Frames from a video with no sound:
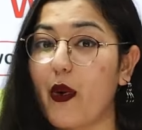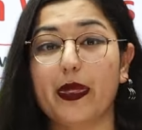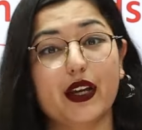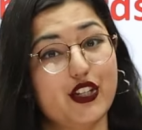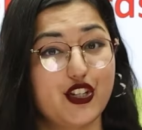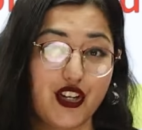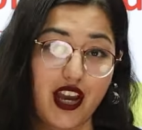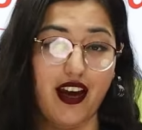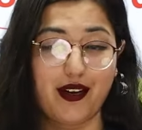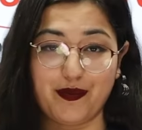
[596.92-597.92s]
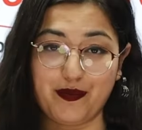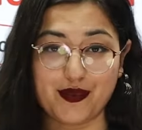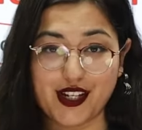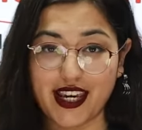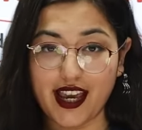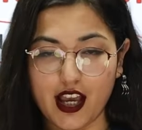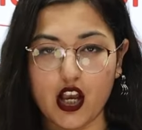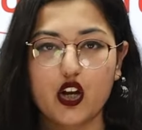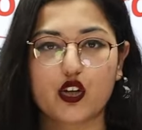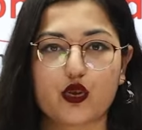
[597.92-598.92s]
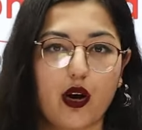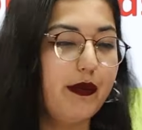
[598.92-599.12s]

ऑन द चेयर ठीक है सो